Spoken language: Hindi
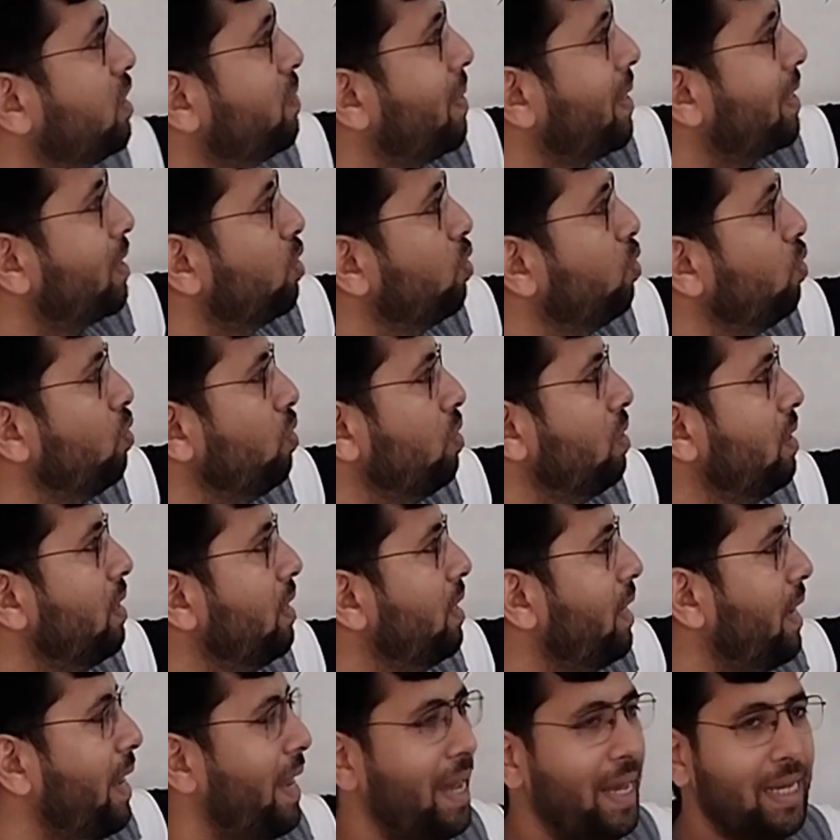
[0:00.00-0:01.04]
रिस्पेक्ट टू
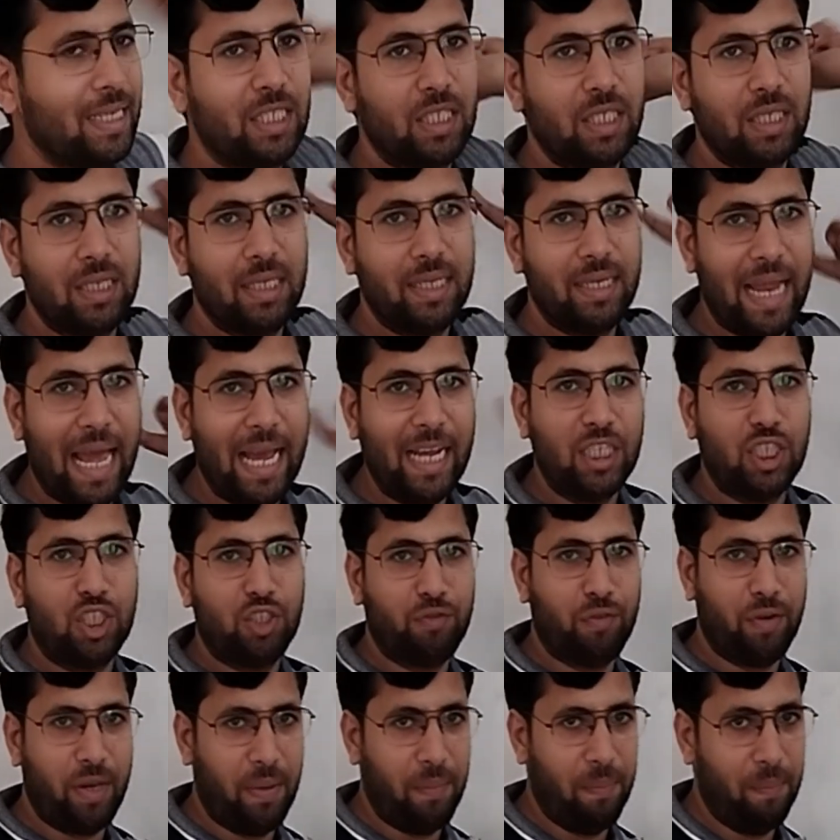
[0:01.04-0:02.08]
एस डैश
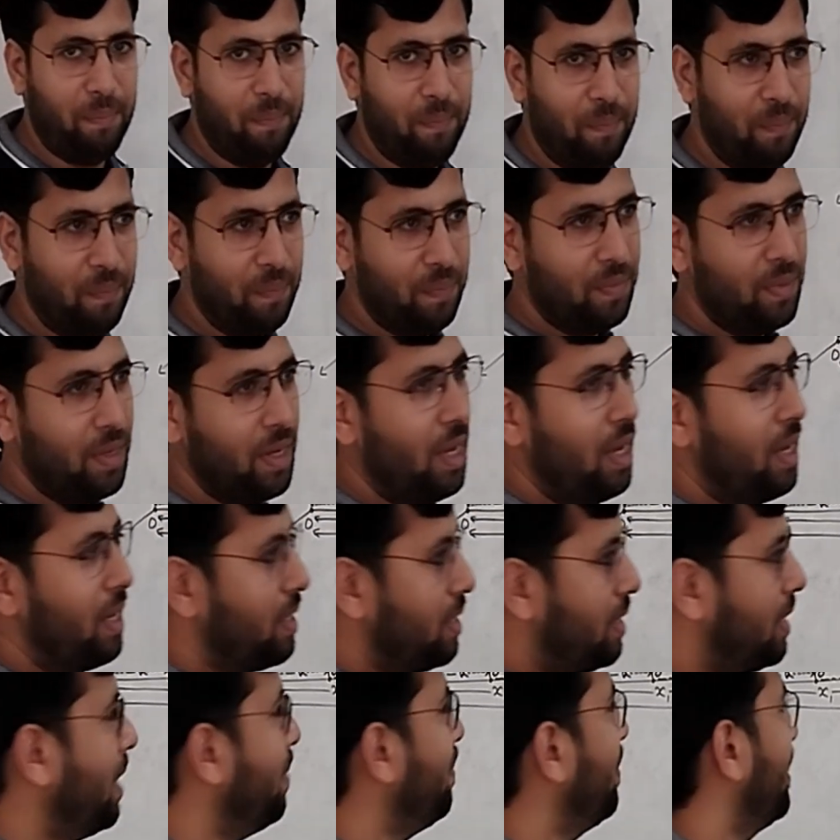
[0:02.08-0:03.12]
फ्रेम
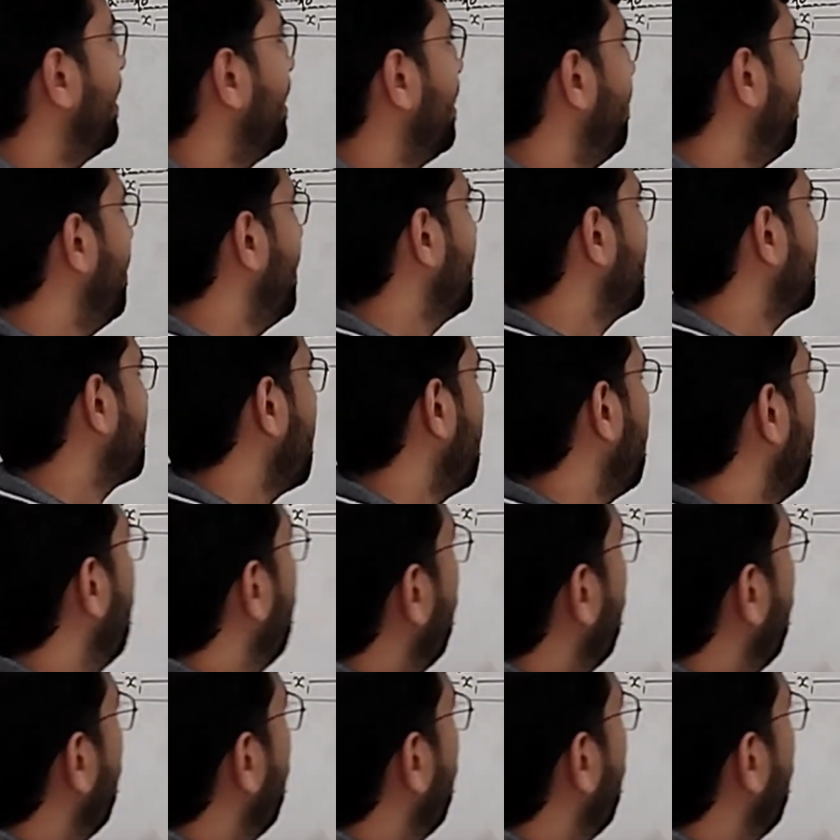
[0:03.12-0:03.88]
ये मतलब है इसका